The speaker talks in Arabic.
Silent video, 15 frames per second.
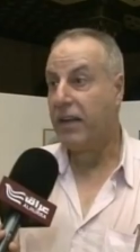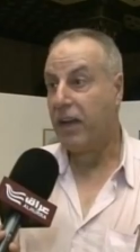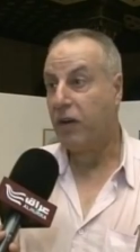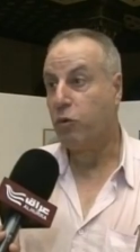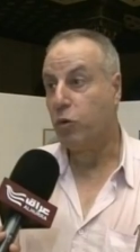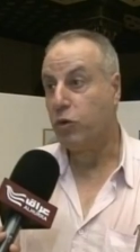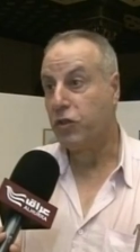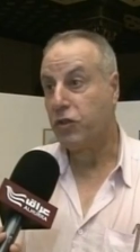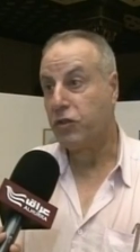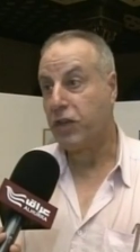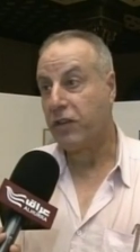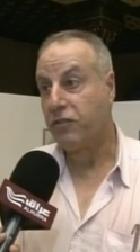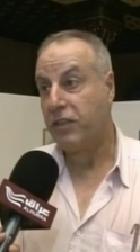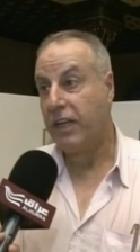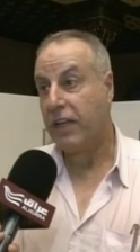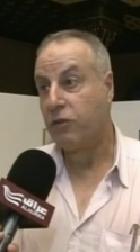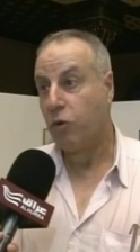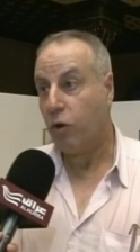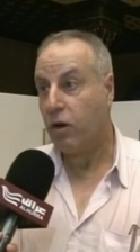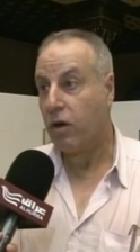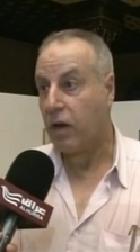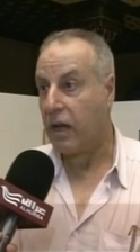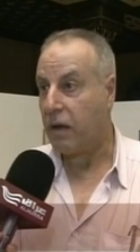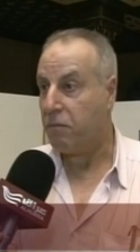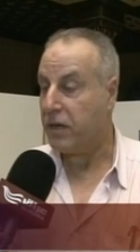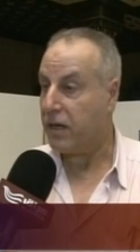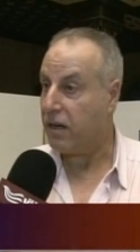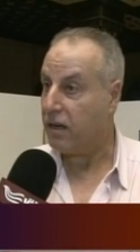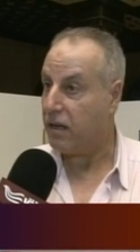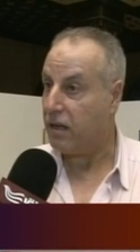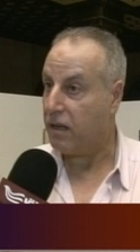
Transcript: بعد اكو شخصيات اخرى من